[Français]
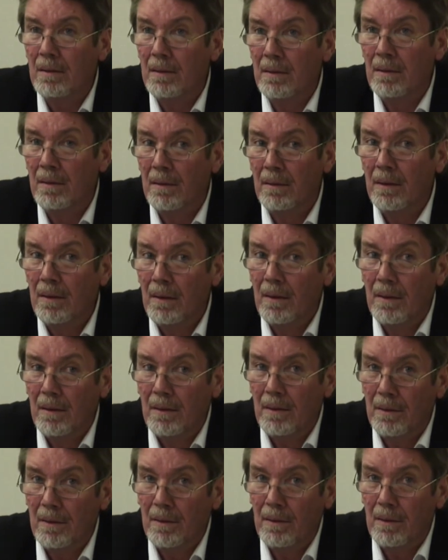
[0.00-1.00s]
euh,
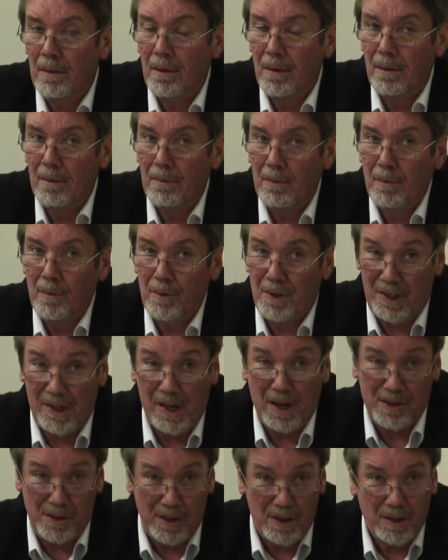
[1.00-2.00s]
euh,
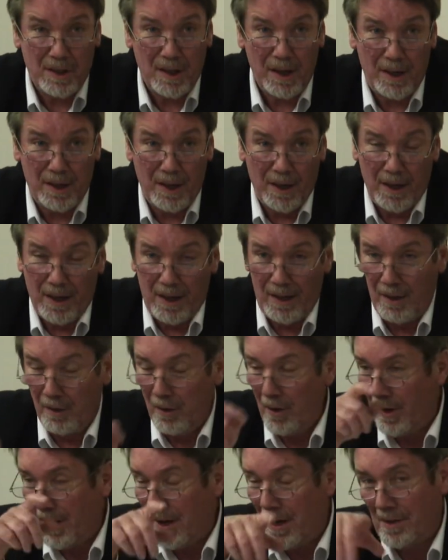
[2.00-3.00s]
qui existait,
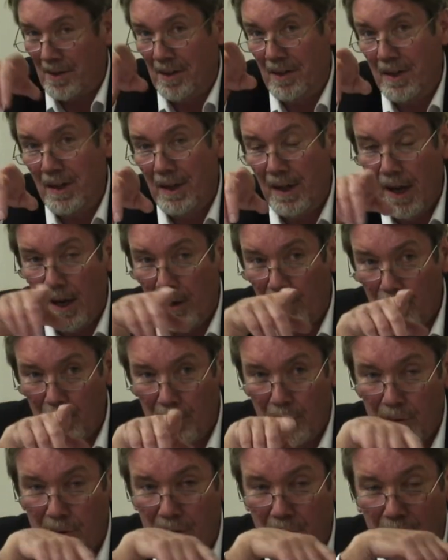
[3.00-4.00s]
d'ailleurs, à cet égard,
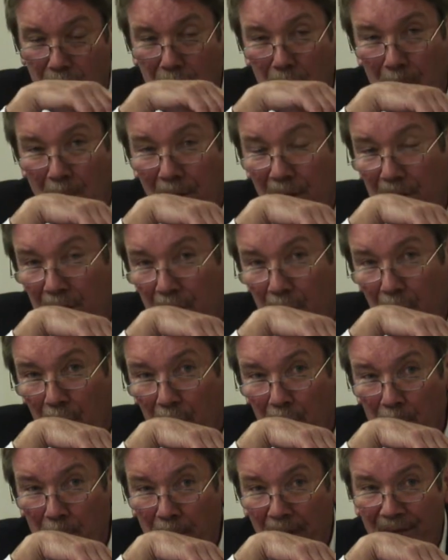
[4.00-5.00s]
c'est une précision
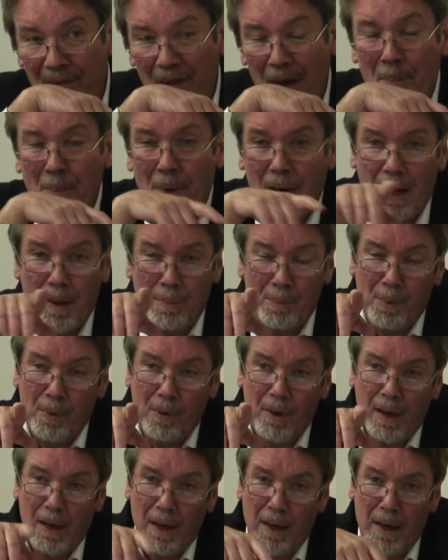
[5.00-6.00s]
que je pourrais faire par
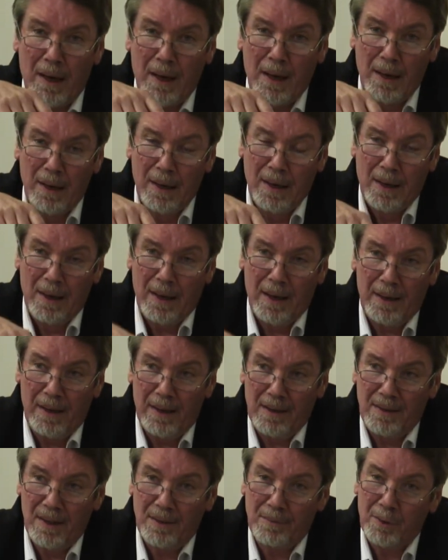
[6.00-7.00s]
rapport à
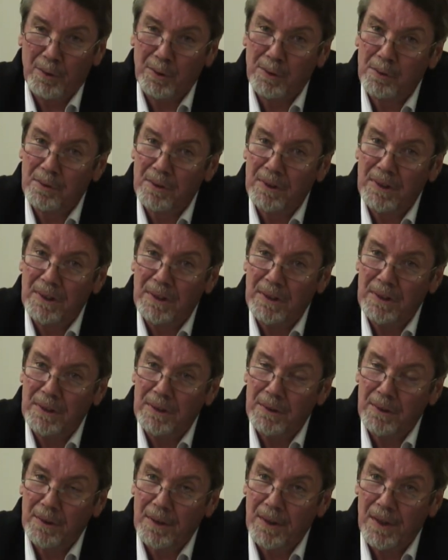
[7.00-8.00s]
l'intervention qui,
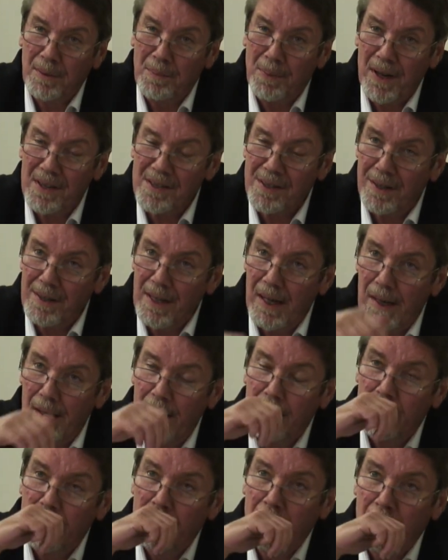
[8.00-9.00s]
qui,
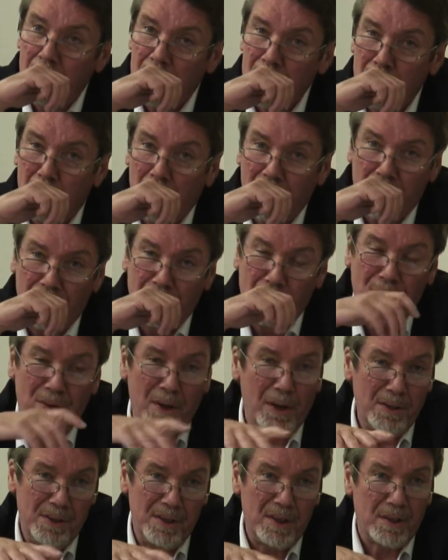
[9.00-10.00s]
précédait. Je crois qu'il faut
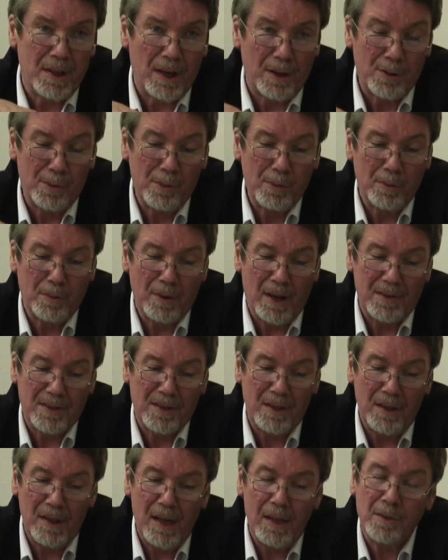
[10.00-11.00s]
faire une distinction
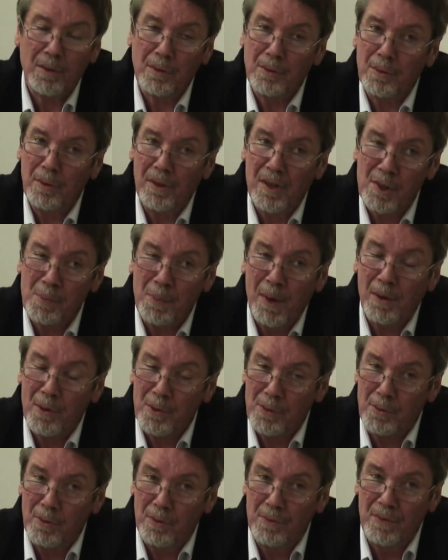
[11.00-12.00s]
assez nette entre
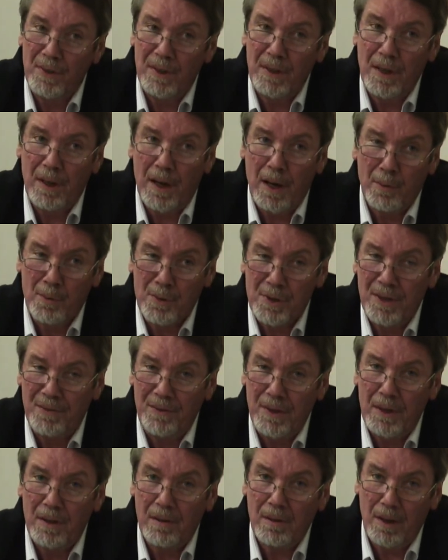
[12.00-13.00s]
l'espérance de vie et la
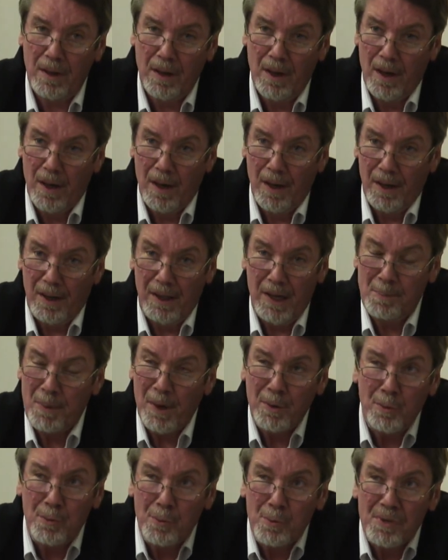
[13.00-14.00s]
longévité. Il n'est
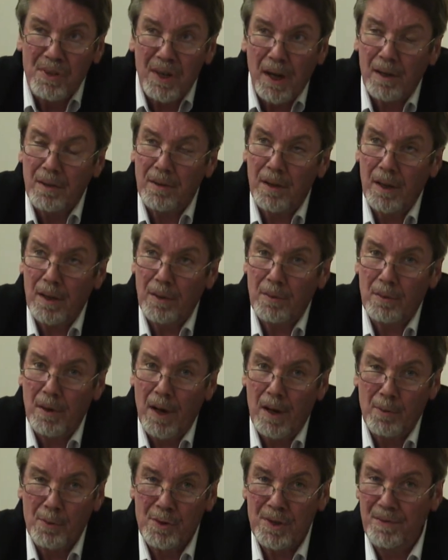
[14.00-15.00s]
pas du tout certain que
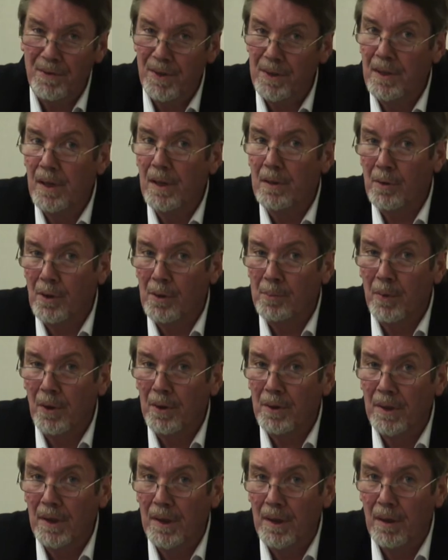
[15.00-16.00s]
la longévité ait
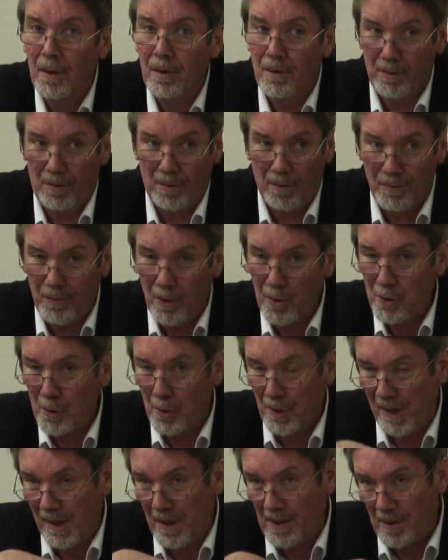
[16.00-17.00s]
augmenté. En revanche,
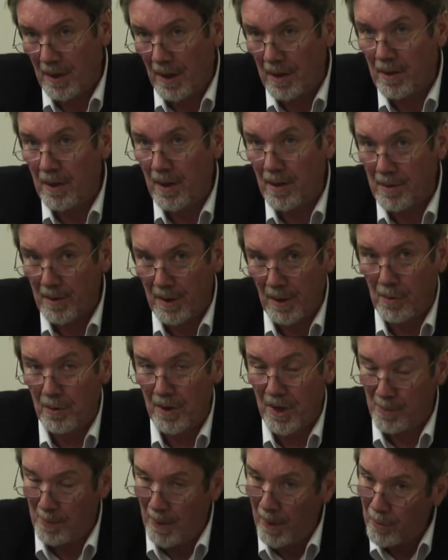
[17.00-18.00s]
ce qui est certain, c'est que
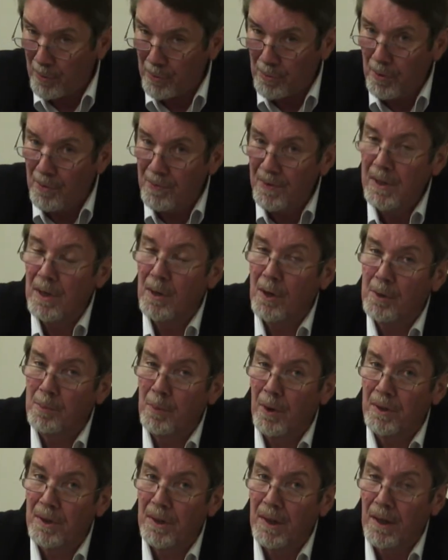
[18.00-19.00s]
l'espérance de vie a
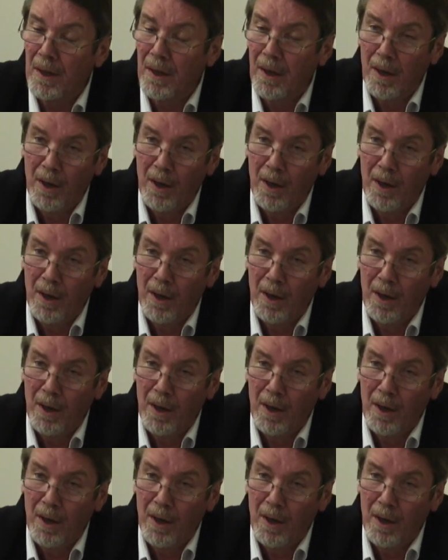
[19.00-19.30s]
augmenté.